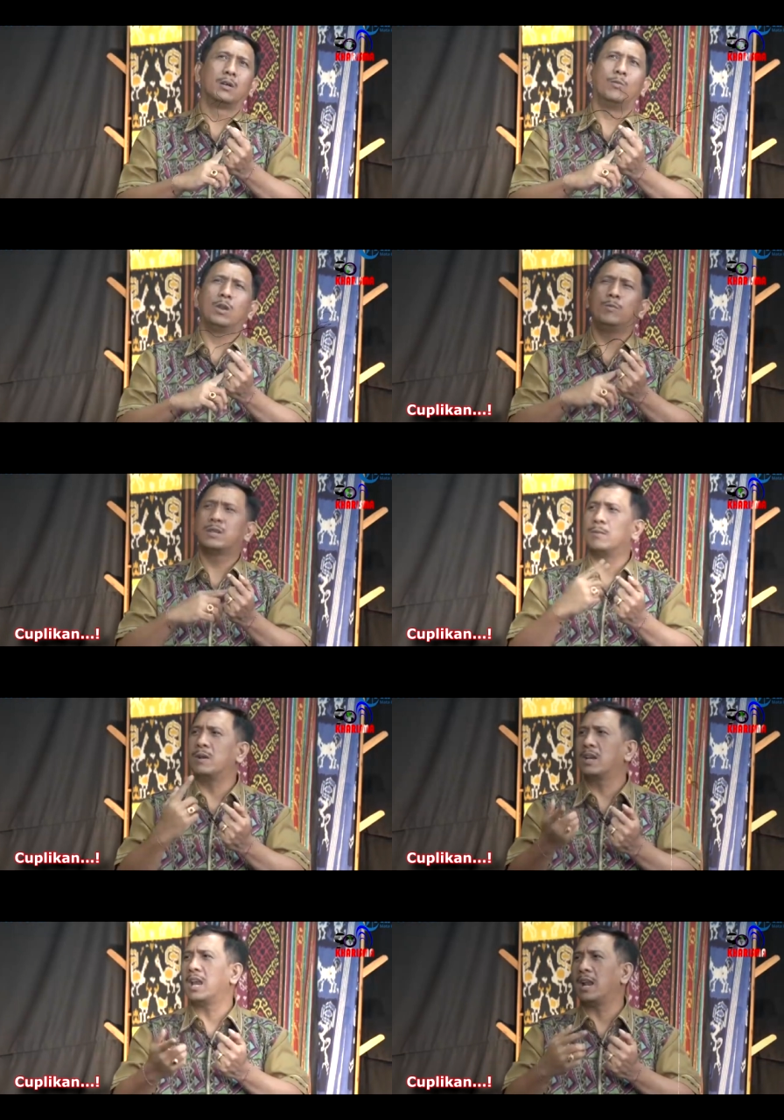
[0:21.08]
kemudian bisa
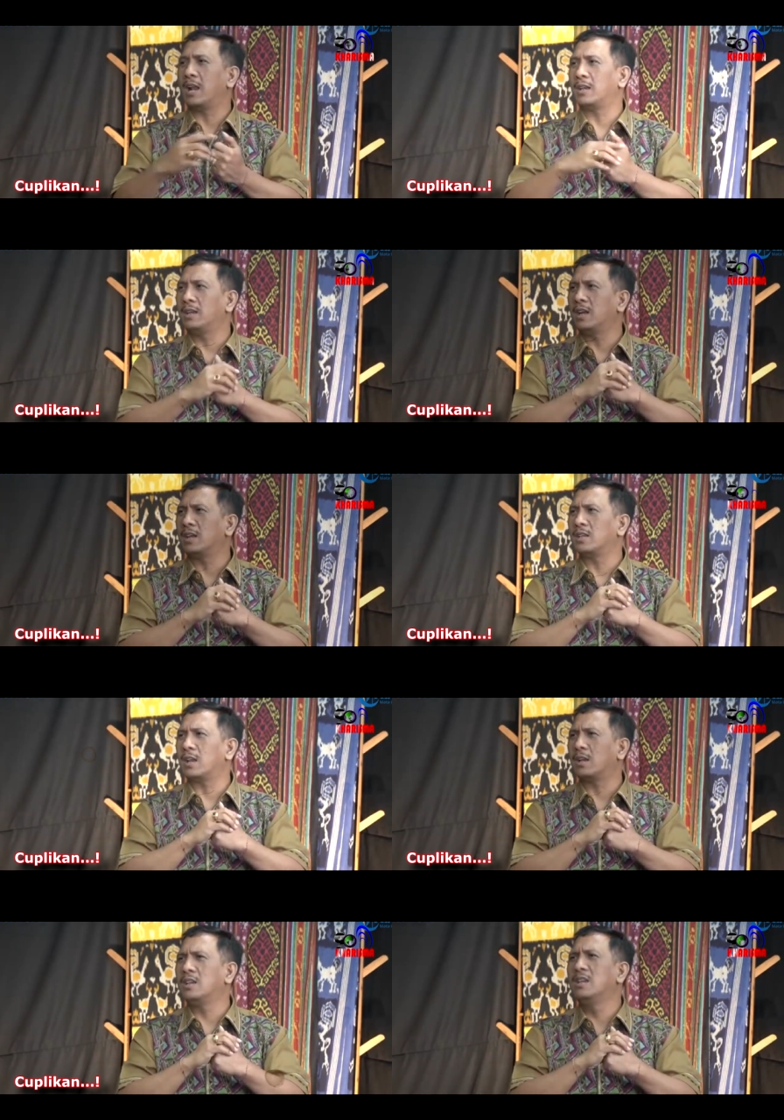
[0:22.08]
mengkhianati dengan
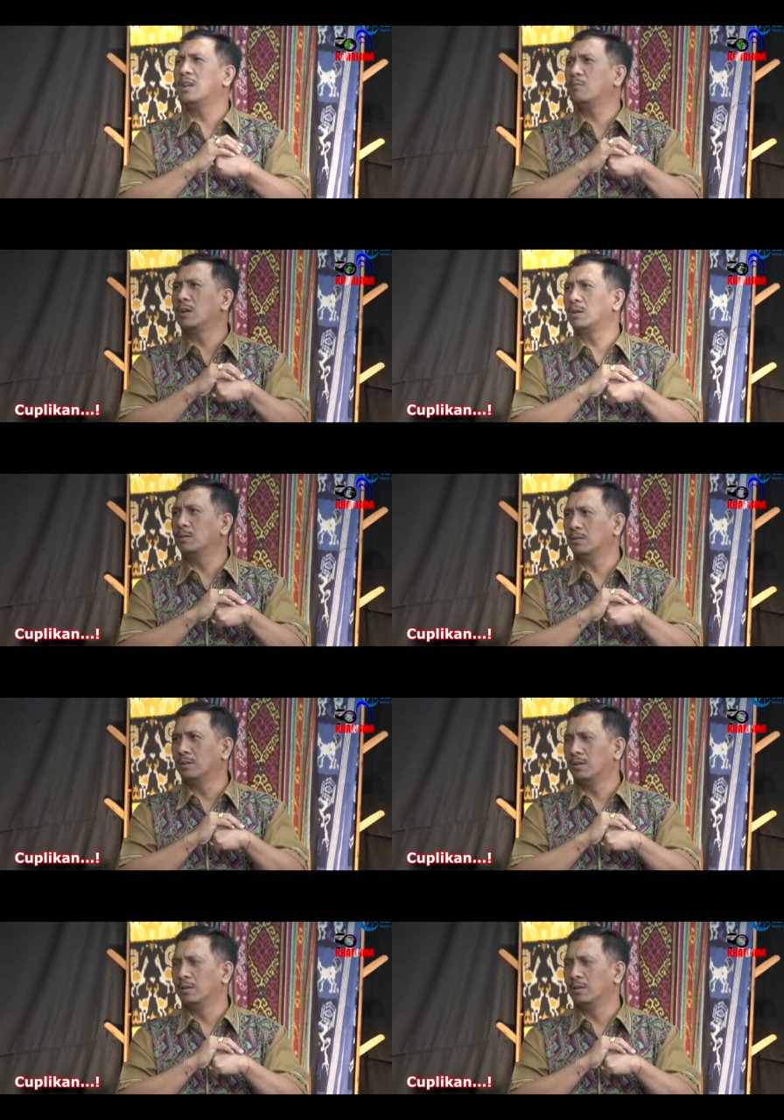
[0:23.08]
cara dingin begitu